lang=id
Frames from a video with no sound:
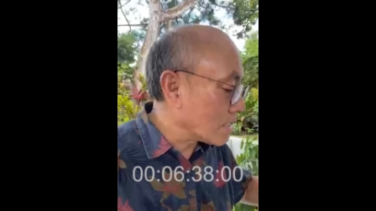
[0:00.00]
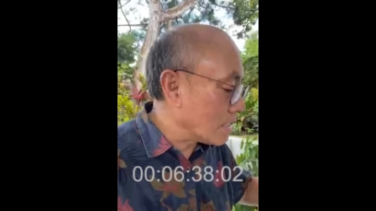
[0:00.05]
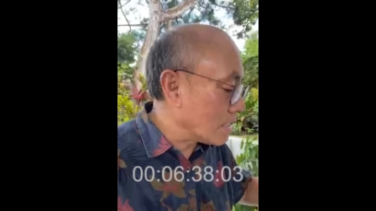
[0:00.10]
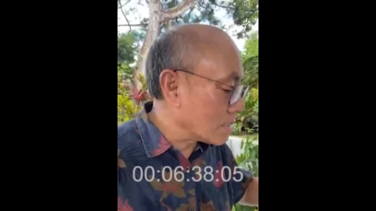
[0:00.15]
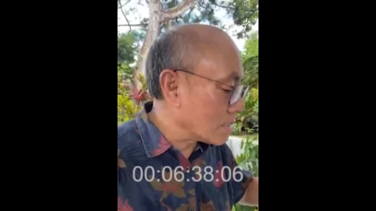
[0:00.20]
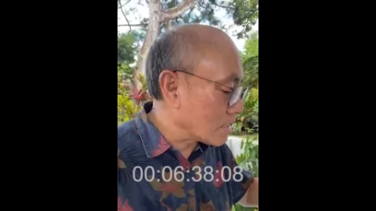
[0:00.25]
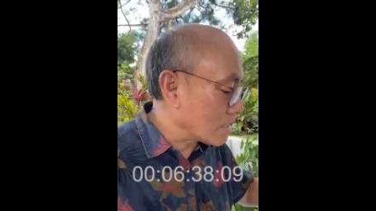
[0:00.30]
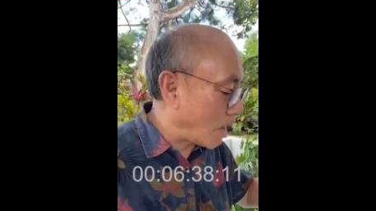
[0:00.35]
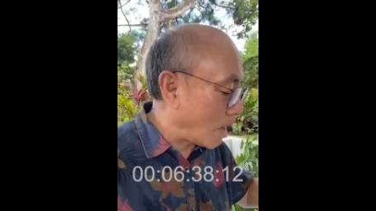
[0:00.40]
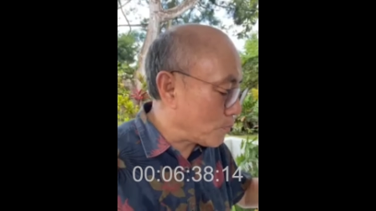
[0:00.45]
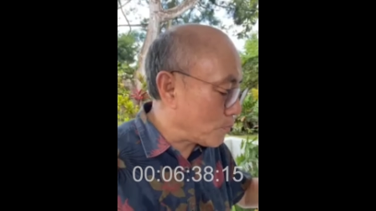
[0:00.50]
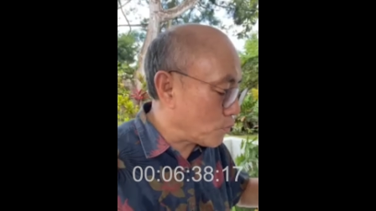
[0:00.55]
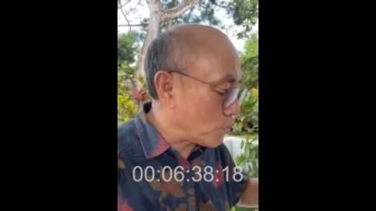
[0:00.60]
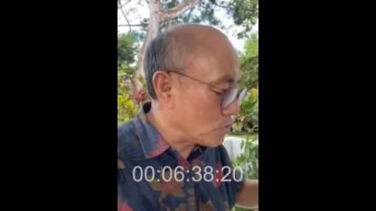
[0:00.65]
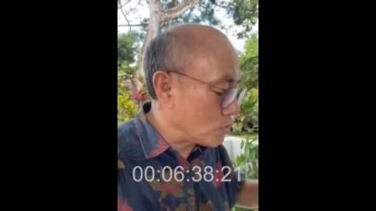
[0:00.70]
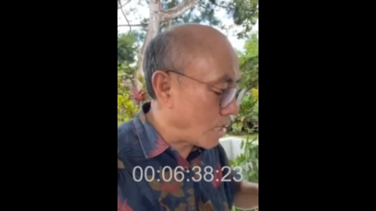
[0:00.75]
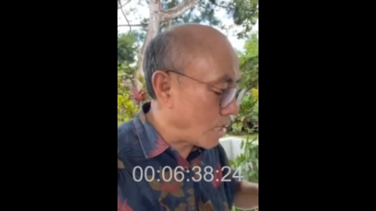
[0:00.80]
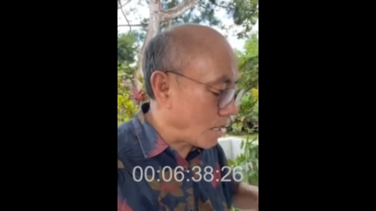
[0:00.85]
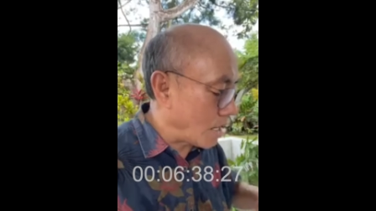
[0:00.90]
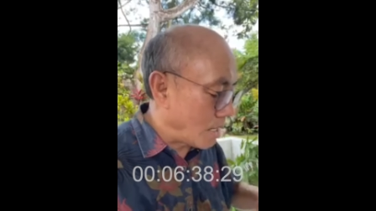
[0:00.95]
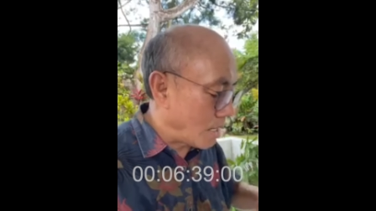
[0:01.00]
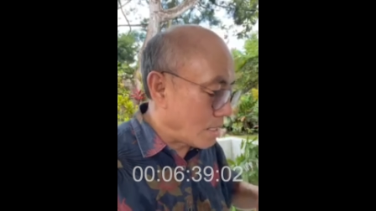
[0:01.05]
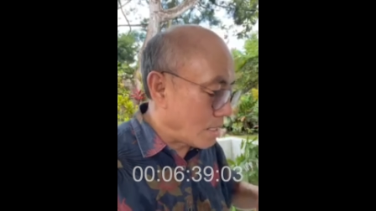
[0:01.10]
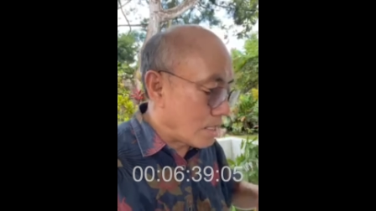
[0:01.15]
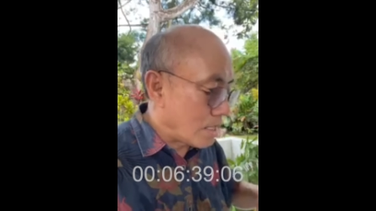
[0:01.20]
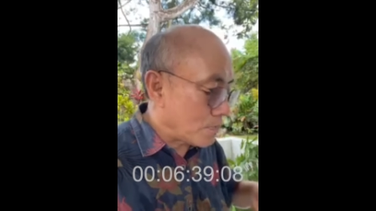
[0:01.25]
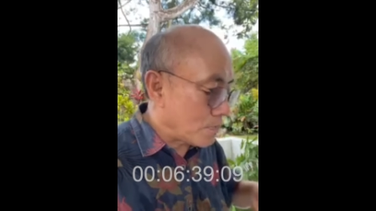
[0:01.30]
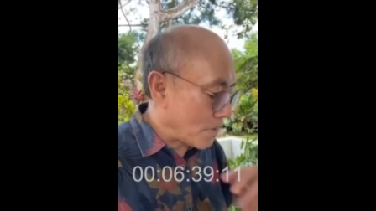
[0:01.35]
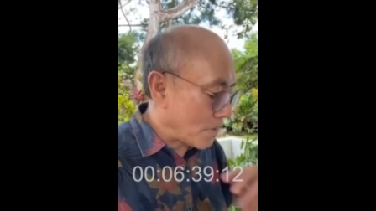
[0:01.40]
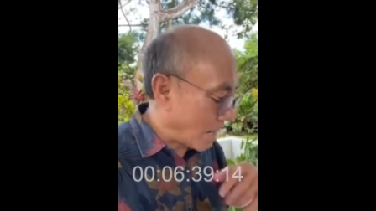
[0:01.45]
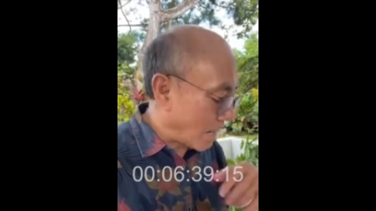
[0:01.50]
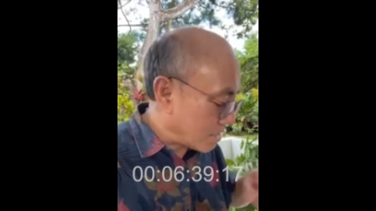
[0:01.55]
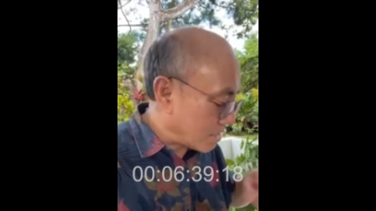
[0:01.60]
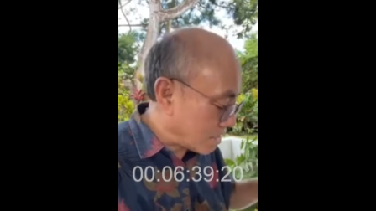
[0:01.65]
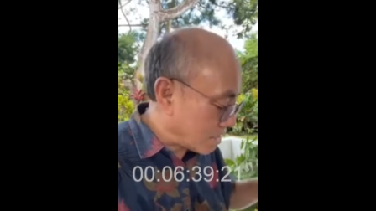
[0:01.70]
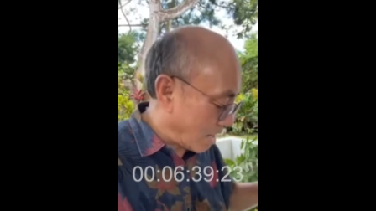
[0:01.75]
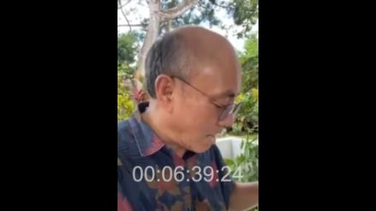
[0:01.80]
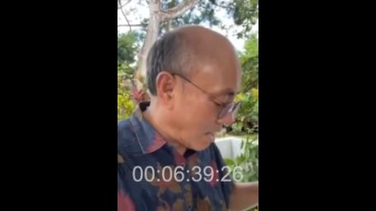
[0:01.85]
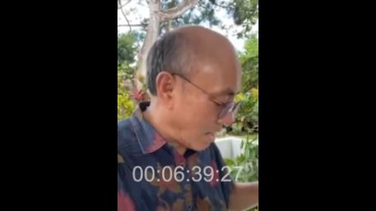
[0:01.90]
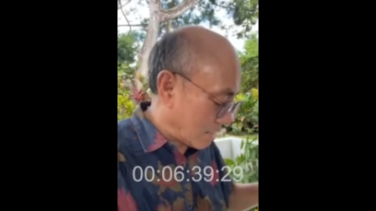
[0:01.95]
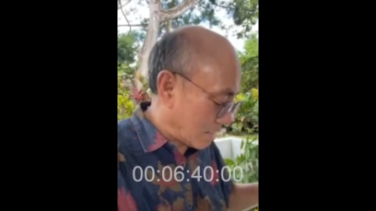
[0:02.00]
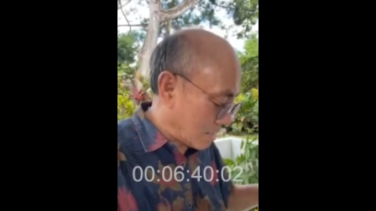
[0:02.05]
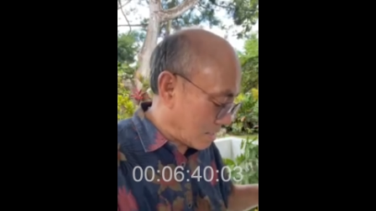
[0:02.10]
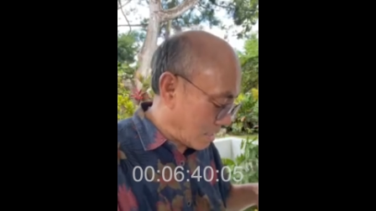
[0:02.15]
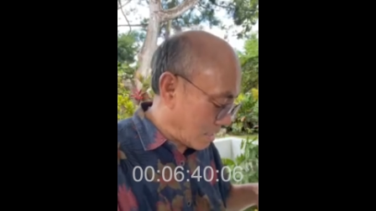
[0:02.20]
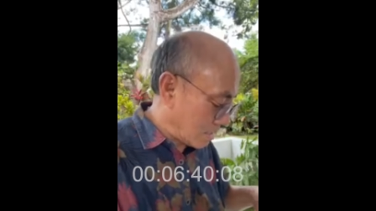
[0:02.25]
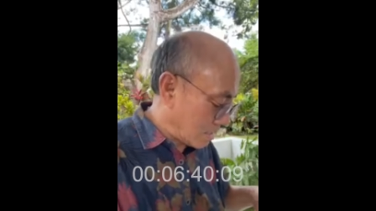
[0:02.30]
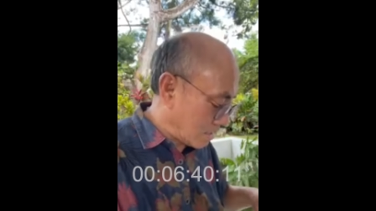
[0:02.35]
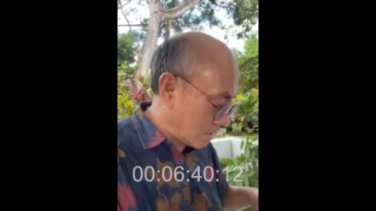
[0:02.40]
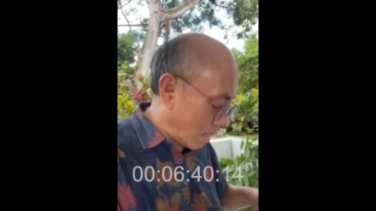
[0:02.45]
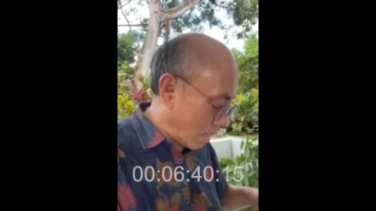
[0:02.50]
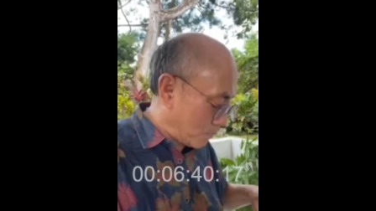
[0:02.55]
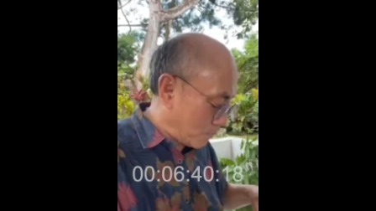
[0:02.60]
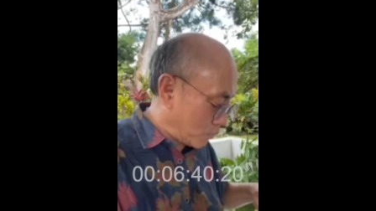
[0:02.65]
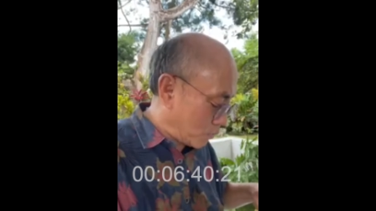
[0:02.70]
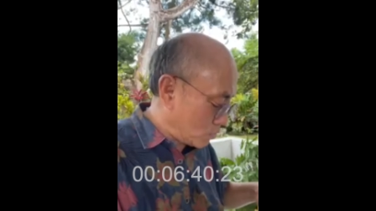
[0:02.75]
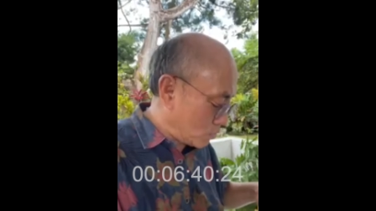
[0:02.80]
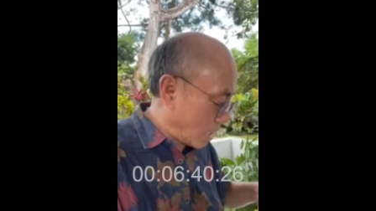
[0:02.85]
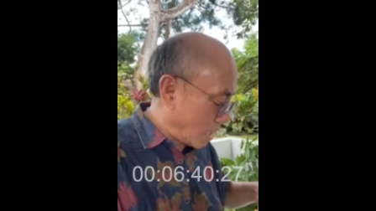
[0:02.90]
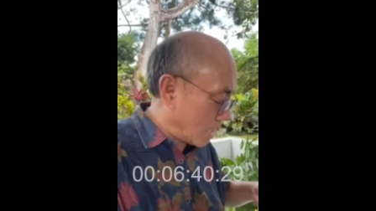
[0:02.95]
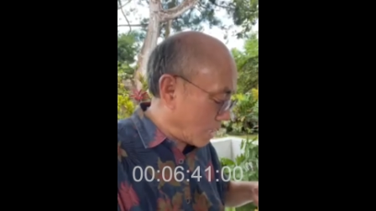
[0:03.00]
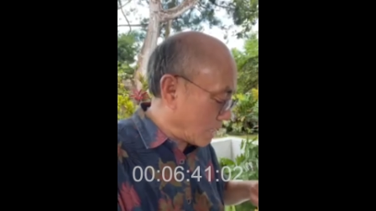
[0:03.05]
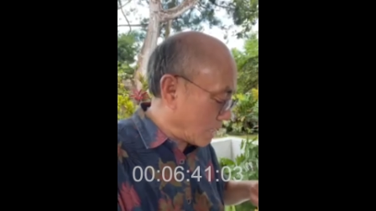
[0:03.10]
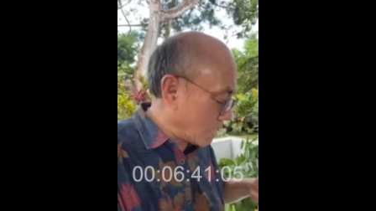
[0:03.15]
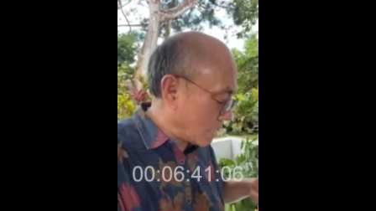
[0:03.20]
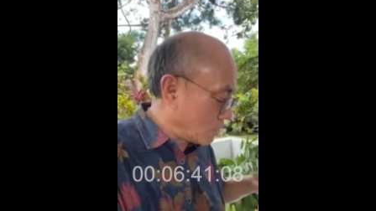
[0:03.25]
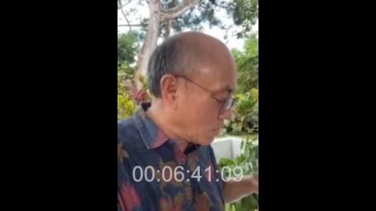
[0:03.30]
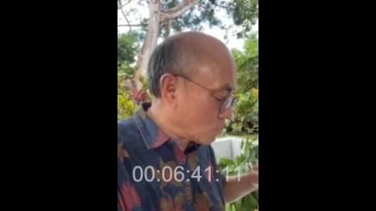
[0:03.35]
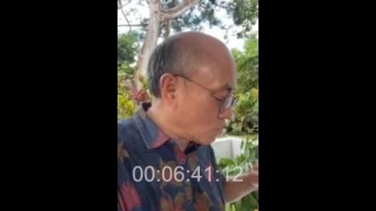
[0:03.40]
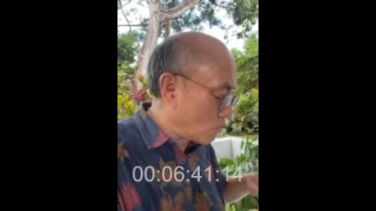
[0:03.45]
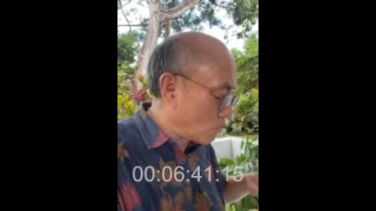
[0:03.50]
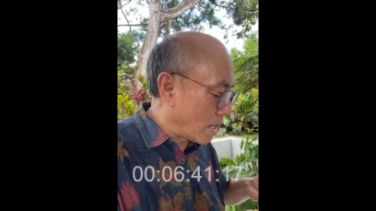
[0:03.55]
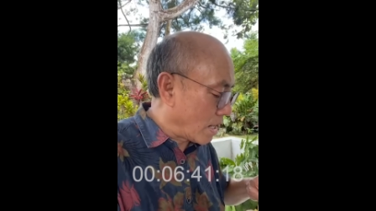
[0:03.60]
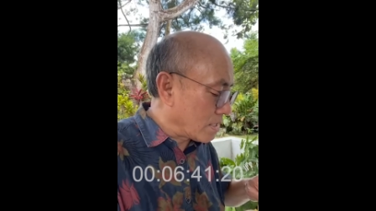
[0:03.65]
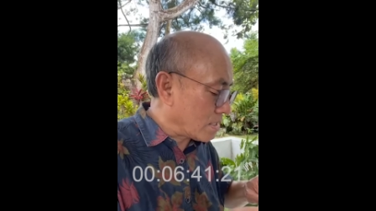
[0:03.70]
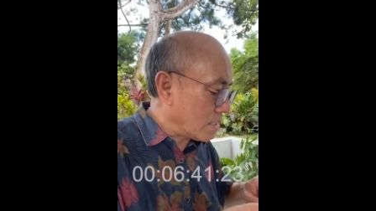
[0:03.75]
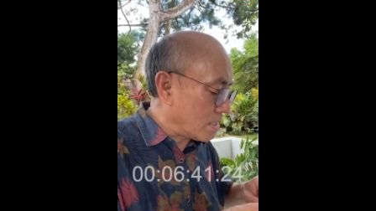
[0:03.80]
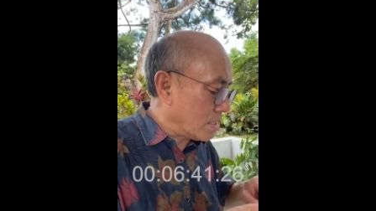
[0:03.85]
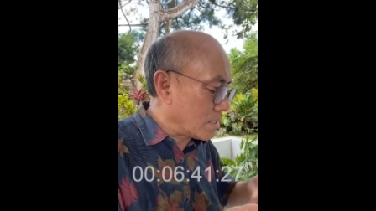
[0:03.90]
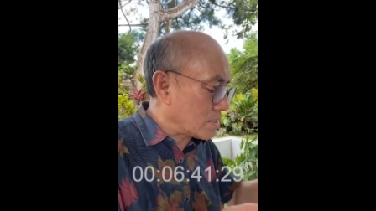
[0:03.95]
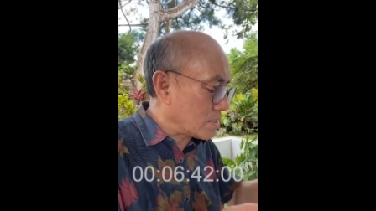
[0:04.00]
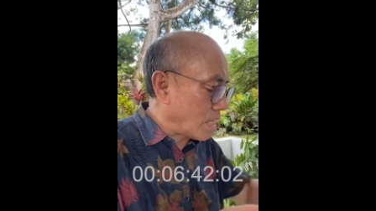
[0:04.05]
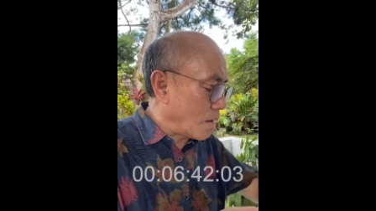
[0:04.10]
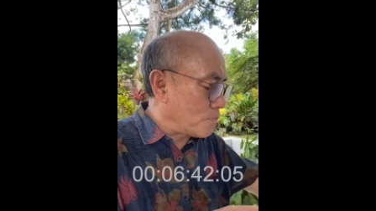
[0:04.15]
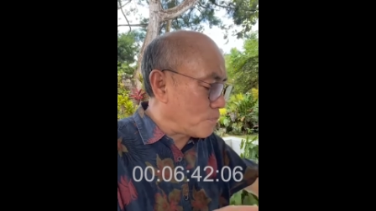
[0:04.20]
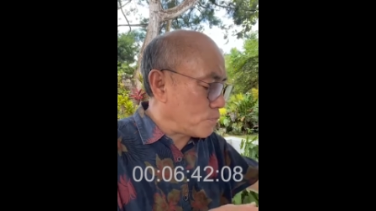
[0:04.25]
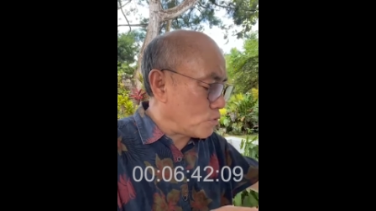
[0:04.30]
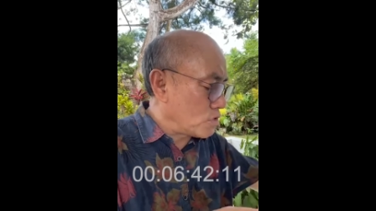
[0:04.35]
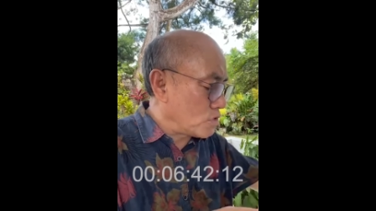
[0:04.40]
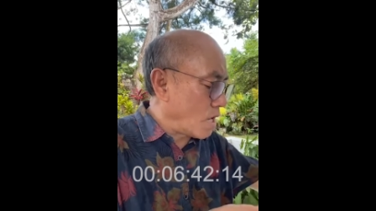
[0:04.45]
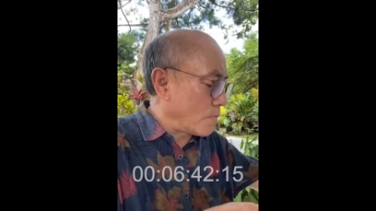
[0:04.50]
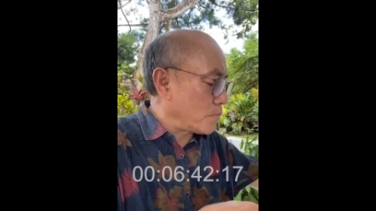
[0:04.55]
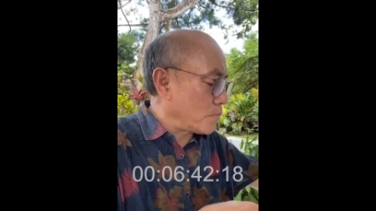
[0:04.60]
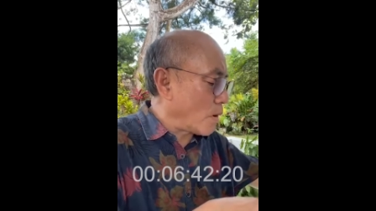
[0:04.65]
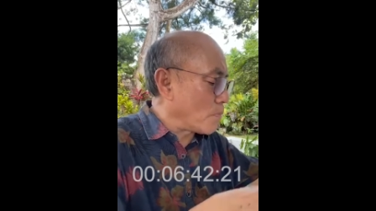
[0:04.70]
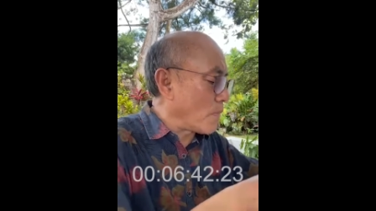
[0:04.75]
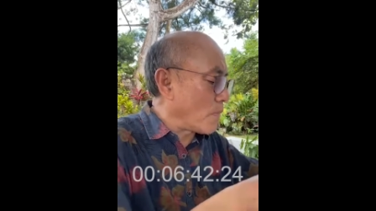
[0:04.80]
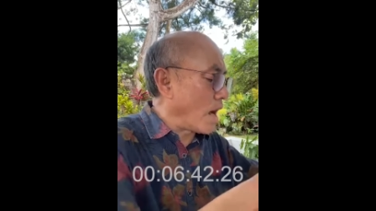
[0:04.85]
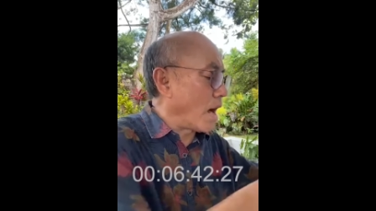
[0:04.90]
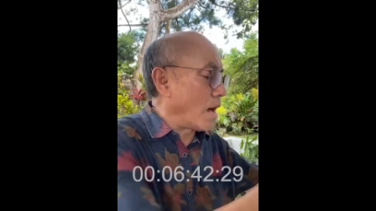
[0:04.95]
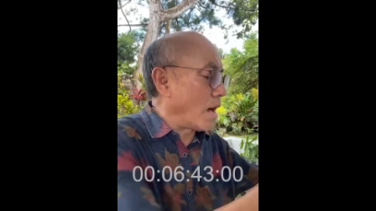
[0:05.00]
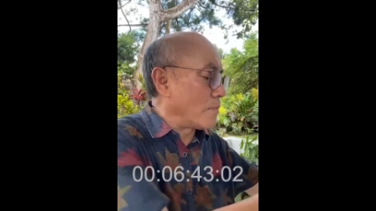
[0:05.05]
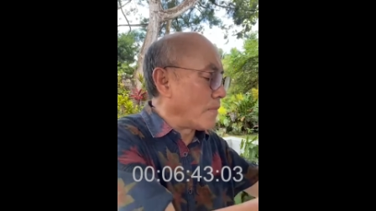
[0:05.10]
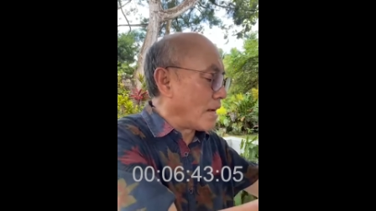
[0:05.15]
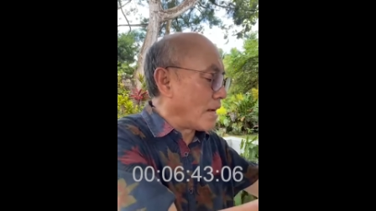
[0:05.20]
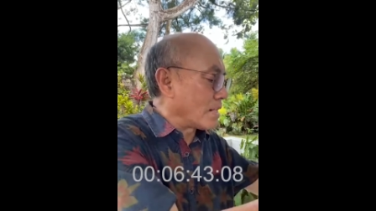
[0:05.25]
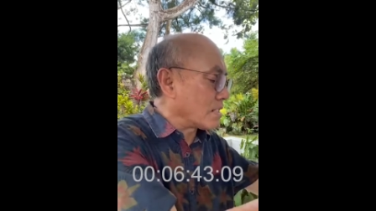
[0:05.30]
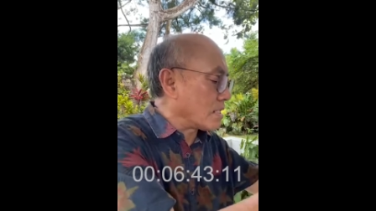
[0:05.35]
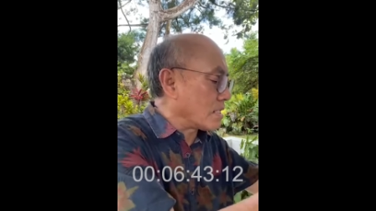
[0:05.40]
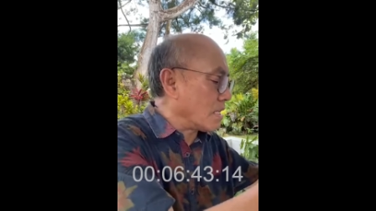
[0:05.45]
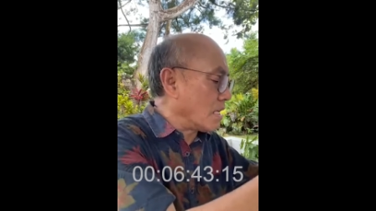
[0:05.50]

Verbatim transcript: kita punya perasaan, kita punya kerinduan, kita punya pemahaman,